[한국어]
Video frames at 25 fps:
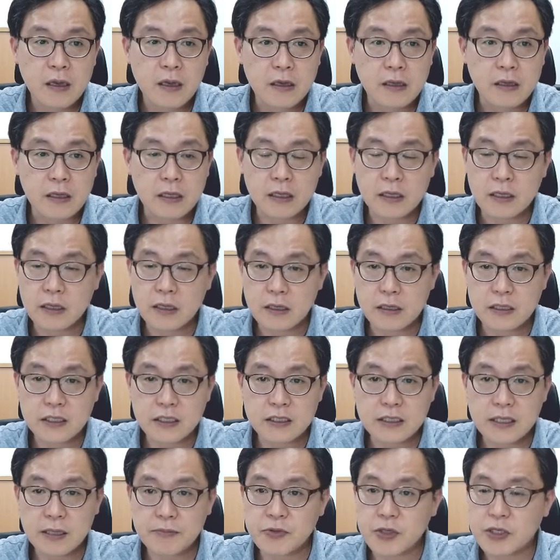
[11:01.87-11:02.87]
이
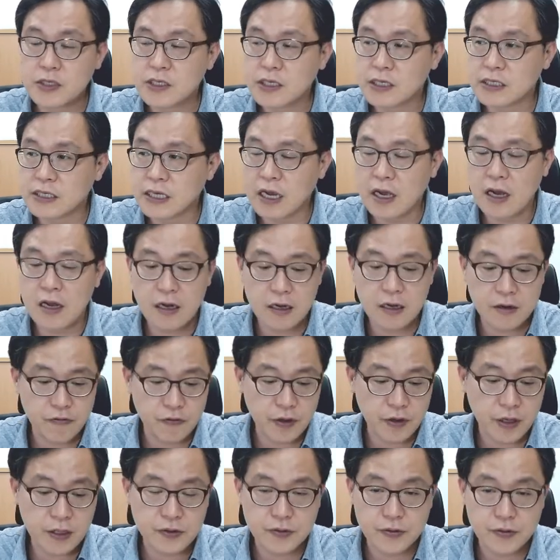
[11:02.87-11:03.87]
시스템 전체를 장악할 수
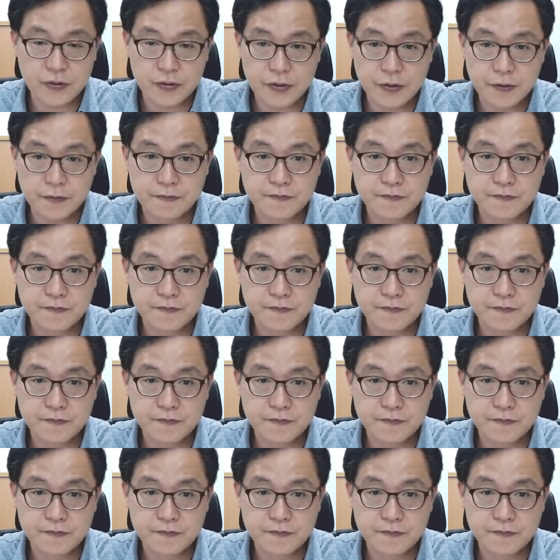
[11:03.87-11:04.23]
있겠죠 그죠